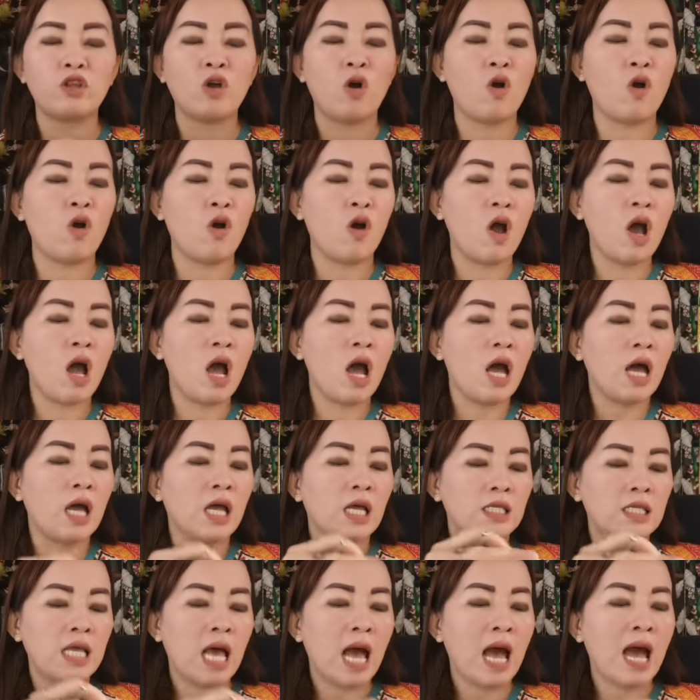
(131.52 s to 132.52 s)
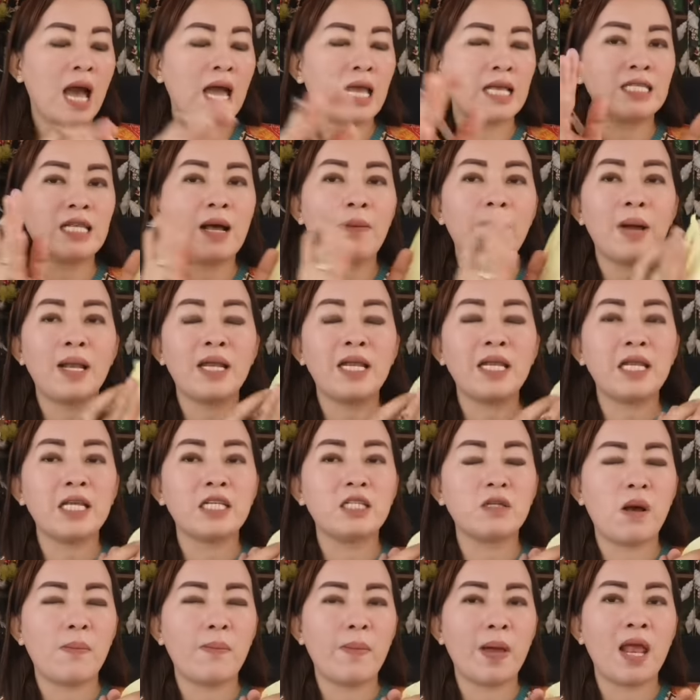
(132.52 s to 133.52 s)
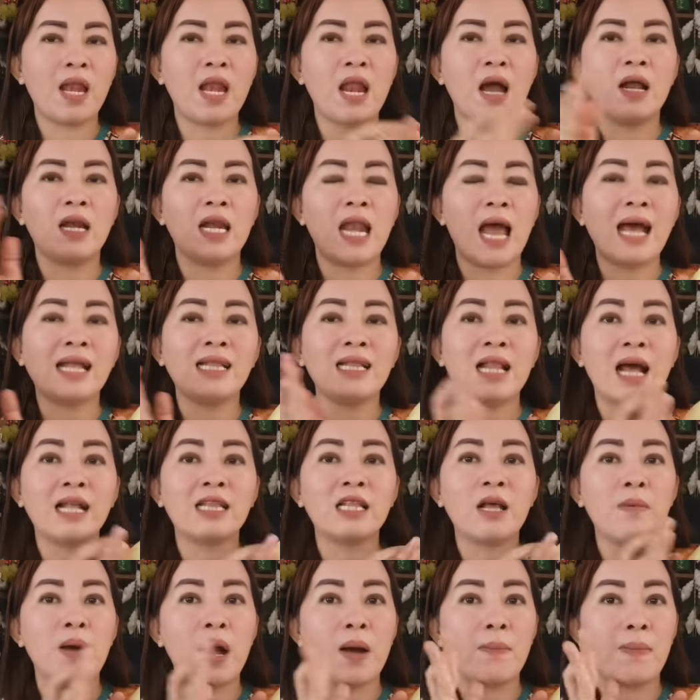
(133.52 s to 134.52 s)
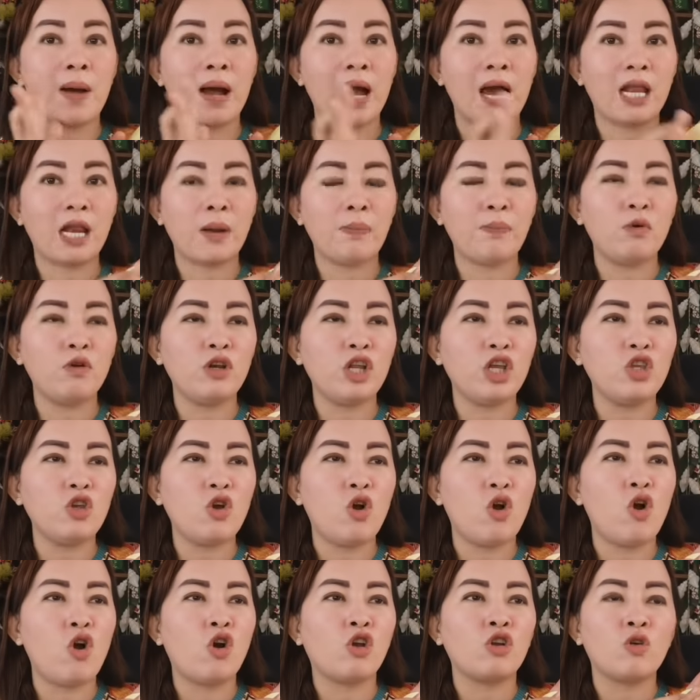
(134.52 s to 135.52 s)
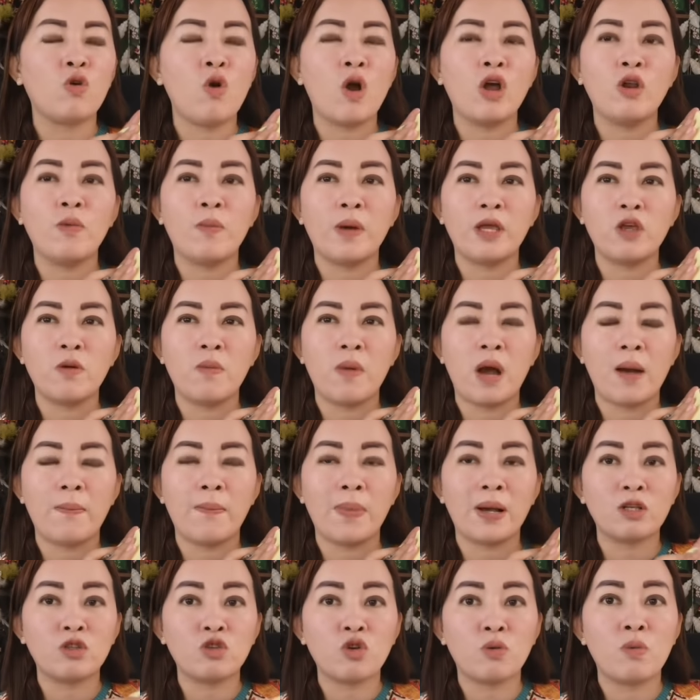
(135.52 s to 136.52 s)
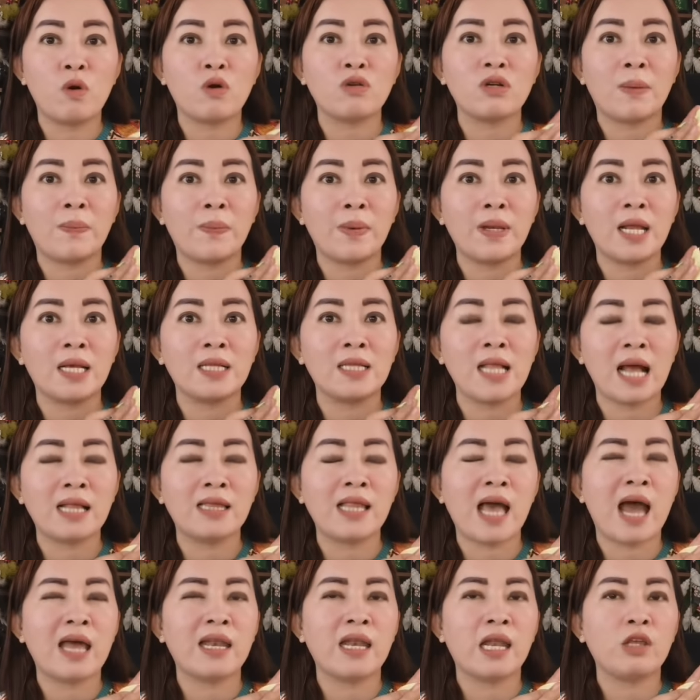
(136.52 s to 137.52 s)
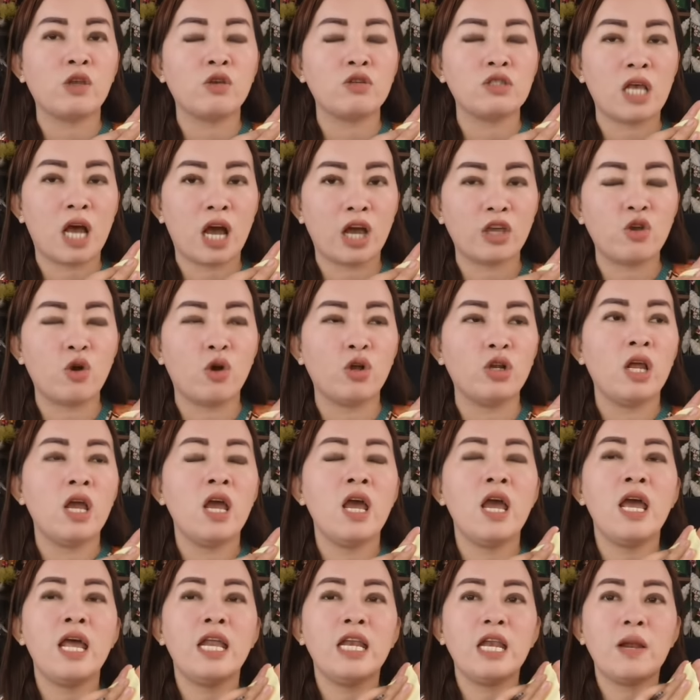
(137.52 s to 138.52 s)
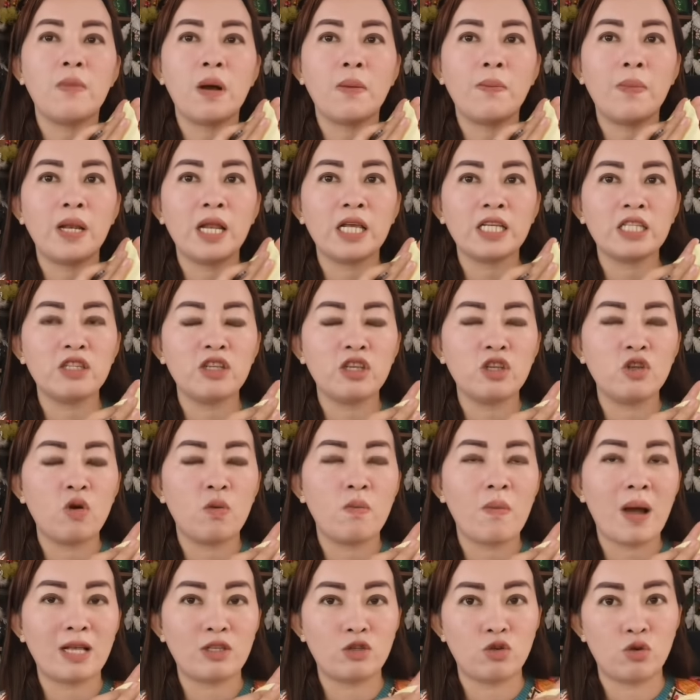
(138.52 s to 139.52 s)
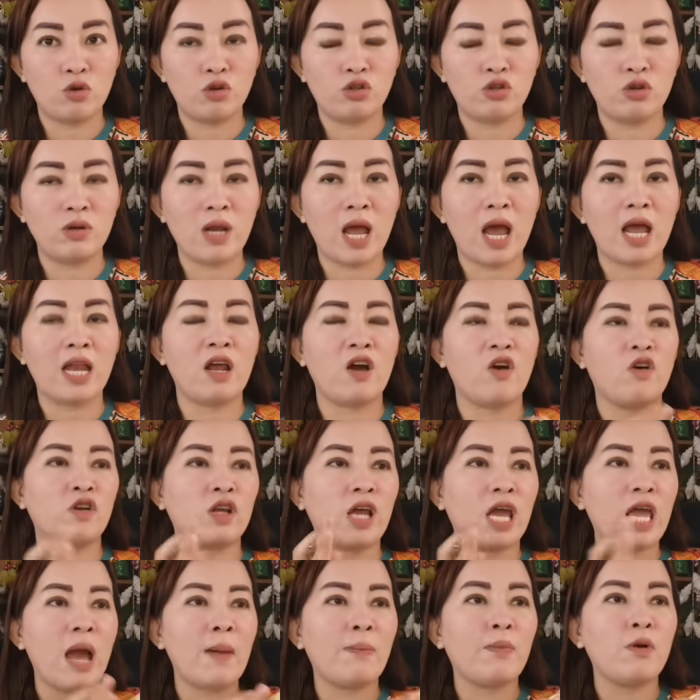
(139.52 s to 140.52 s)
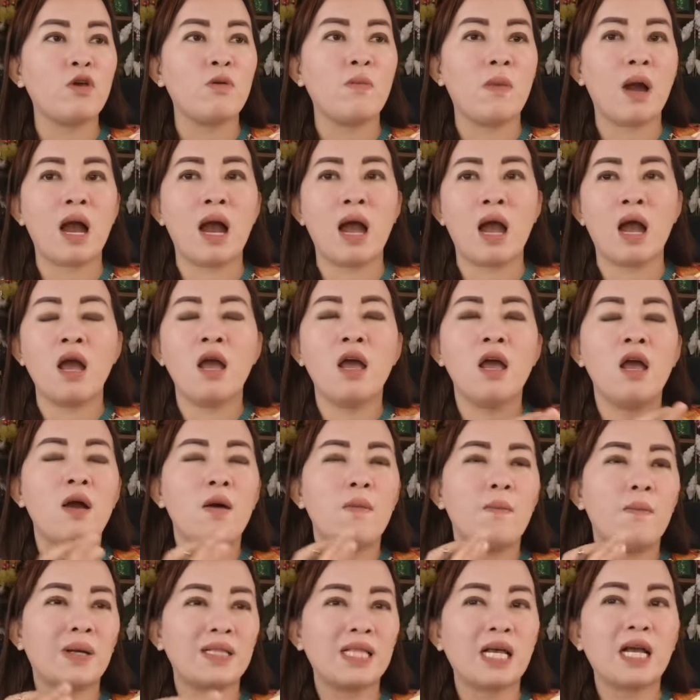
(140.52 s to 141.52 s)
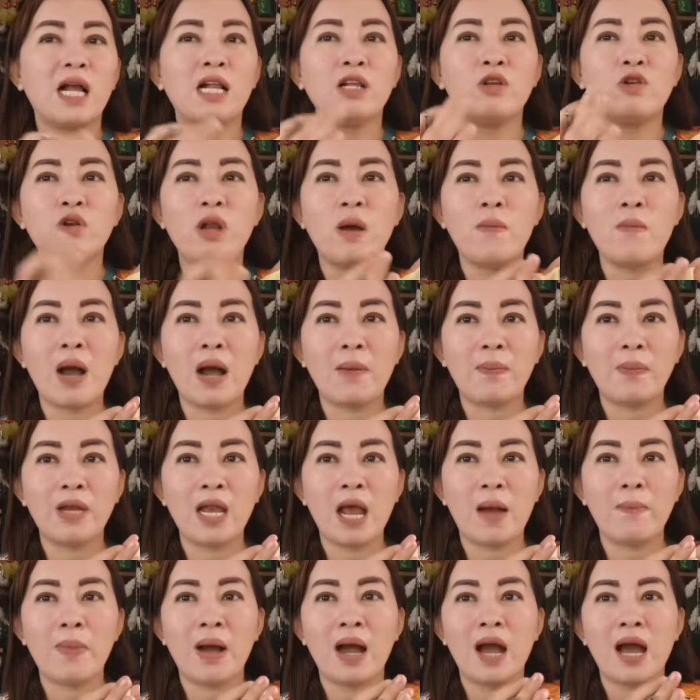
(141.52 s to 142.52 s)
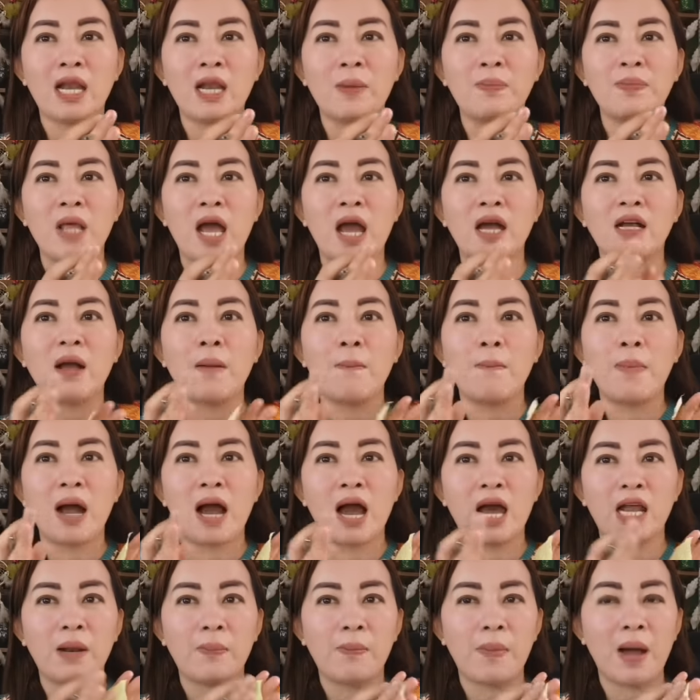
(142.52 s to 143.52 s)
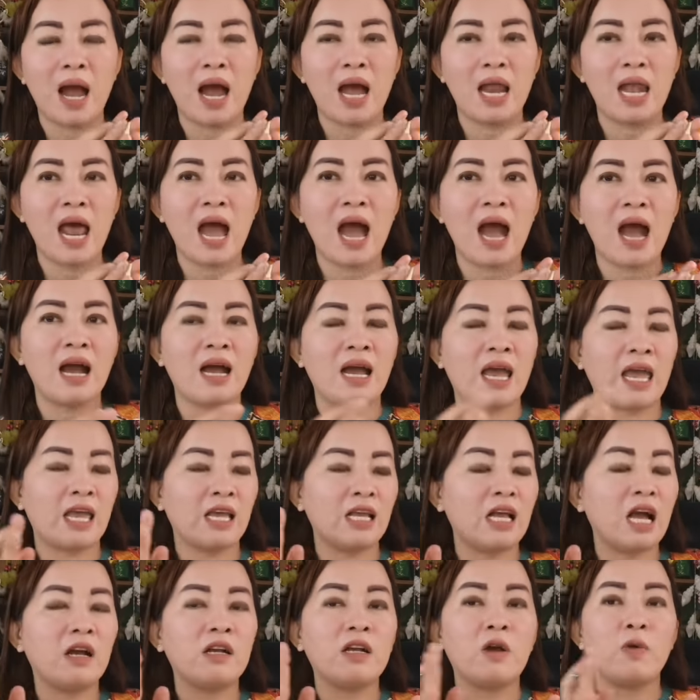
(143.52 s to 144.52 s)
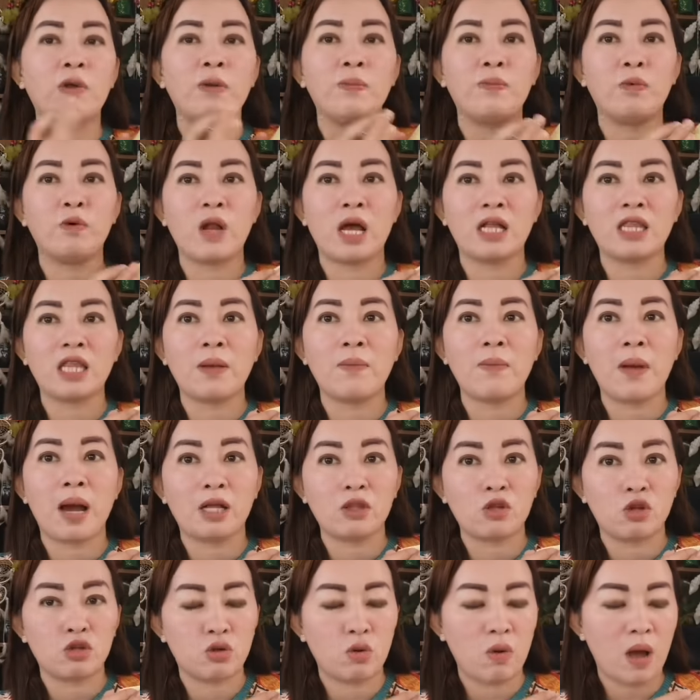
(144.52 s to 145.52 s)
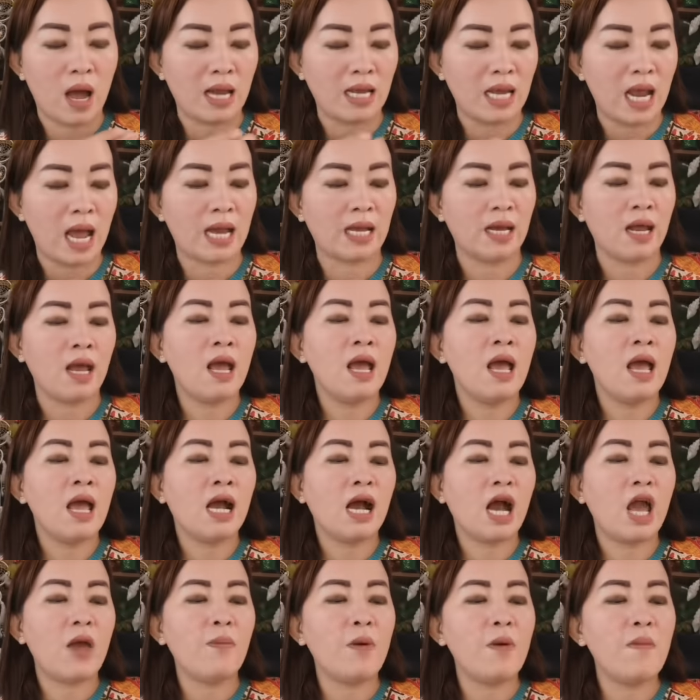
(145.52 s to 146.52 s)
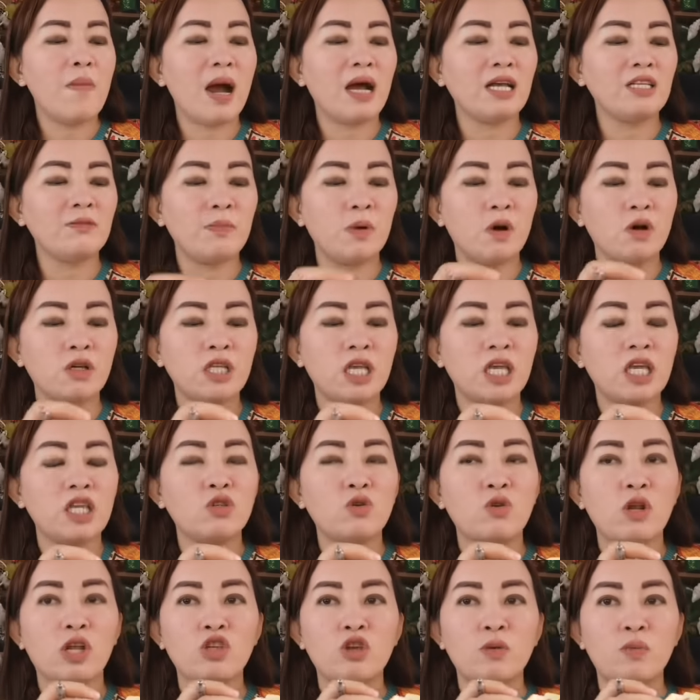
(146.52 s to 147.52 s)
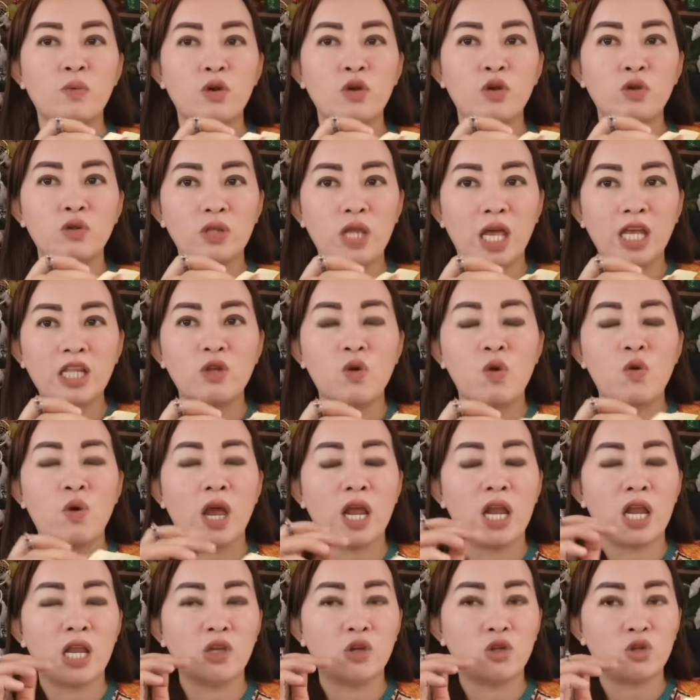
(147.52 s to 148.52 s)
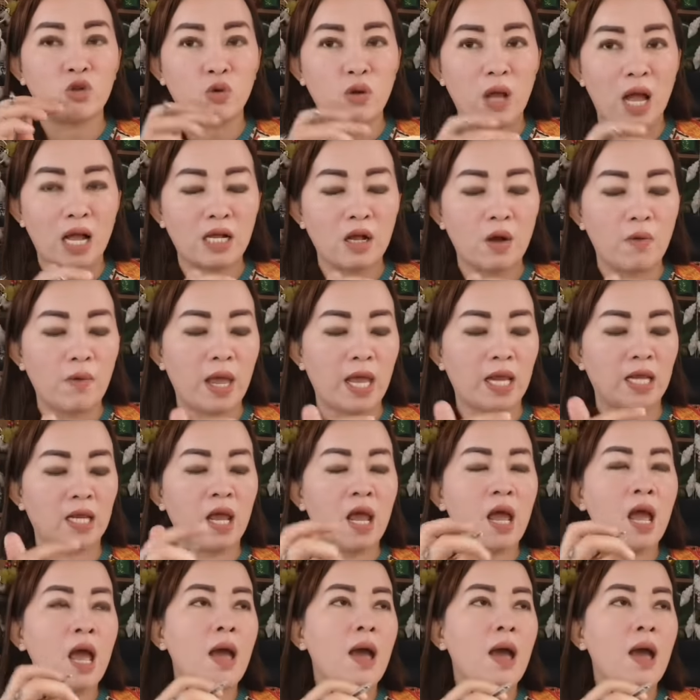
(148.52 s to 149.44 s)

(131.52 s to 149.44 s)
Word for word: ito sa isang malinis papel ang lahat-lahat ng mga pangarap po ninyo or kung ano man yung mga pagsubok na pinagdadaanan nyo sa ngayon na mabilis ninyong masolusyonan or kaya po yung mga matagal nyo na mga pinapangarap na hanggang pangarap-pangalaang eh gagawin po nating makatotohanan. Ngayon po mga spousing, isulat nyo po yung date kung kailan nyo to gagawin.